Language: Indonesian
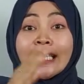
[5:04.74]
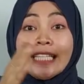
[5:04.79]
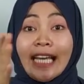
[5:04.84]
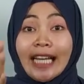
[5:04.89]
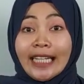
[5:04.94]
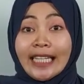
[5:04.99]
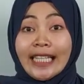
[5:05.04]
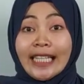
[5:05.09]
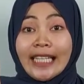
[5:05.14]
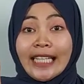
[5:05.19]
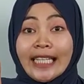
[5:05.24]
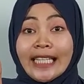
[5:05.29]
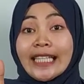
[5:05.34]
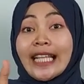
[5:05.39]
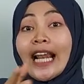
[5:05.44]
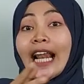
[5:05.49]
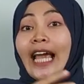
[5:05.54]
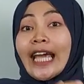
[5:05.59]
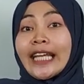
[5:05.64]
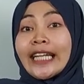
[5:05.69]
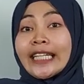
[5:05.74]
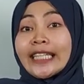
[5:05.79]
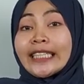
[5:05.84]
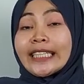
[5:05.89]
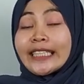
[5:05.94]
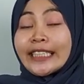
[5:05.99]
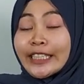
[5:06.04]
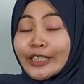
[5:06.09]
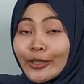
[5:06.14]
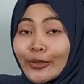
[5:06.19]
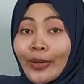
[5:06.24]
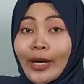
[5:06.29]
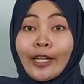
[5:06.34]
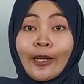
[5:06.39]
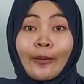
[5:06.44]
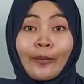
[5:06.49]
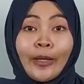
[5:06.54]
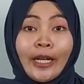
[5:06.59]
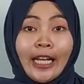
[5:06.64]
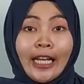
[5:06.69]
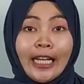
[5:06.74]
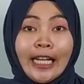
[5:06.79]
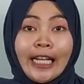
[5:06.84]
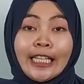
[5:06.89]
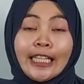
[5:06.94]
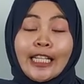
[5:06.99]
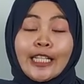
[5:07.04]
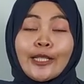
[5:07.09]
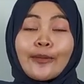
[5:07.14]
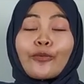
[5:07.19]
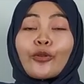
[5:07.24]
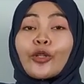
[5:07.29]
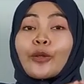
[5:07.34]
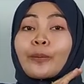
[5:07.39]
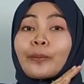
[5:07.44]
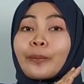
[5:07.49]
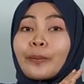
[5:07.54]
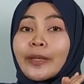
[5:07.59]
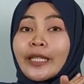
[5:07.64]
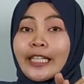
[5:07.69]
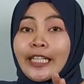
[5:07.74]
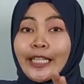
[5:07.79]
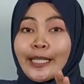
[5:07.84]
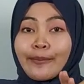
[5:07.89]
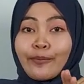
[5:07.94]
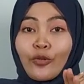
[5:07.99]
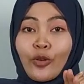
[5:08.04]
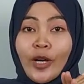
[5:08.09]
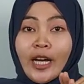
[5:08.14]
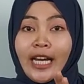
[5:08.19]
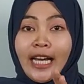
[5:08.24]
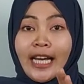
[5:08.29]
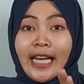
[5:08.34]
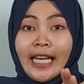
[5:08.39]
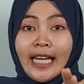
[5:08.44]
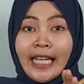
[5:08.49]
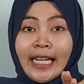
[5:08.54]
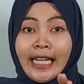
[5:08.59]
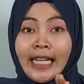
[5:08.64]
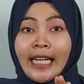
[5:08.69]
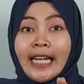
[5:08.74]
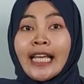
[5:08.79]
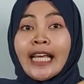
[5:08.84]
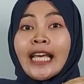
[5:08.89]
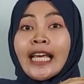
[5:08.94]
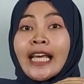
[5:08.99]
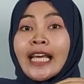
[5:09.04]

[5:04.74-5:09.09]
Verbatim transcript: Jadi, selain kedua nomor rekening tersebut penipuan.